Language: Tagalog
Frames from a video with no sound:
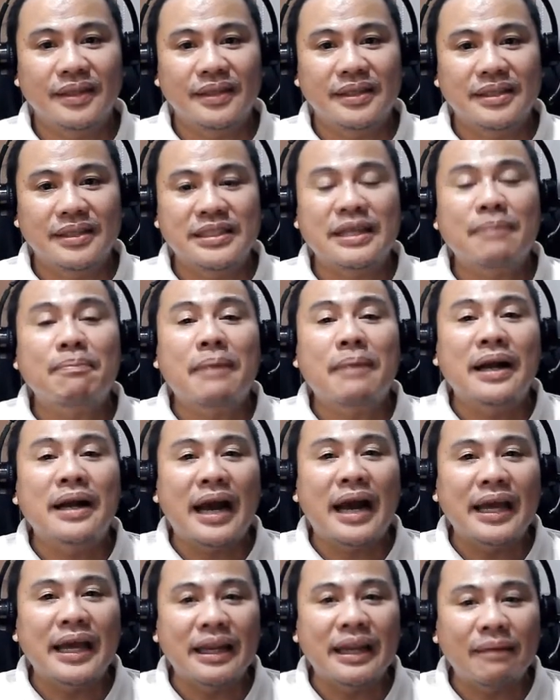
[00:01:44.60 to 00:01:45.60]
sa
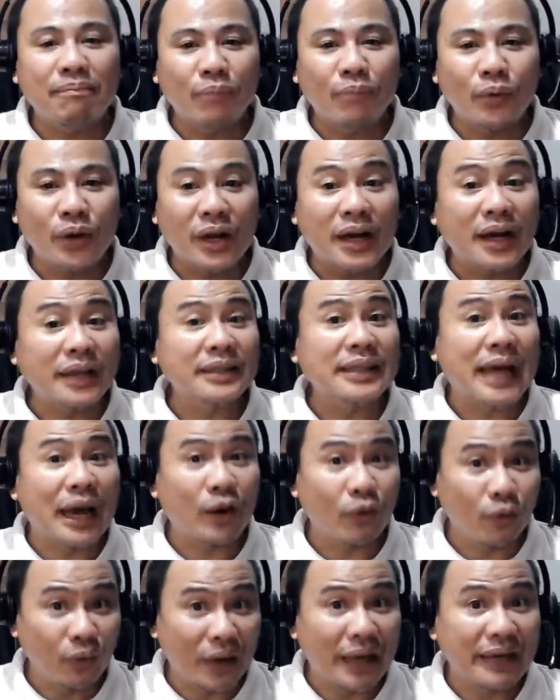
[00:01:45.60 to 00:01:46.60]
paghahanap mo ng
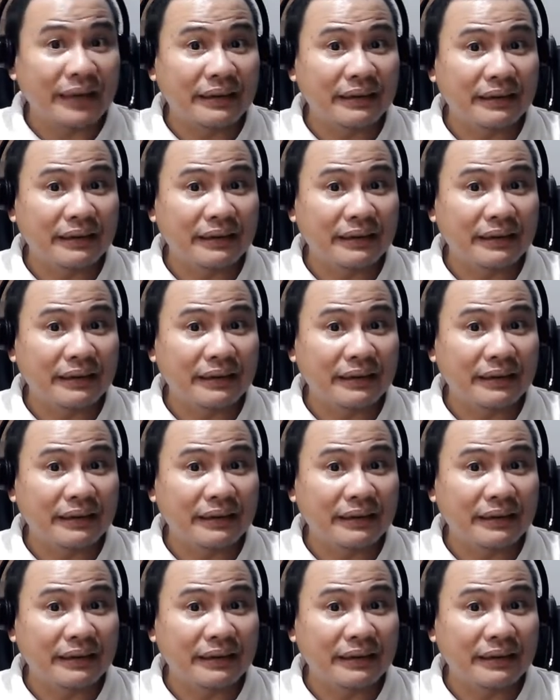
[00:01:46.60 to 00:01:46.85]
katarungan.